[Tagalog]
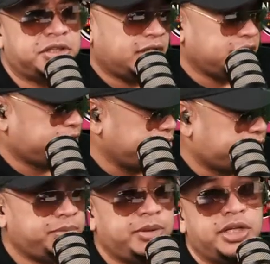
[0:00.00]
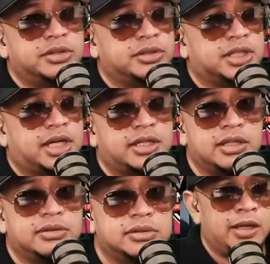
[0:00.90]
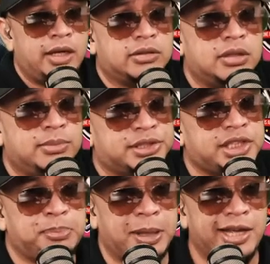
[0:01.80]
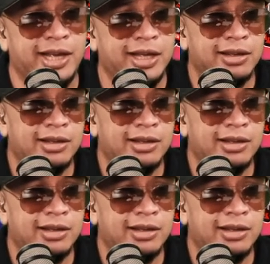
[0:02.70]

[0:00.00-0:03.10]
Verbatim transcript: na lang si, si Mayor Sara, no? Ito ang masipag eh.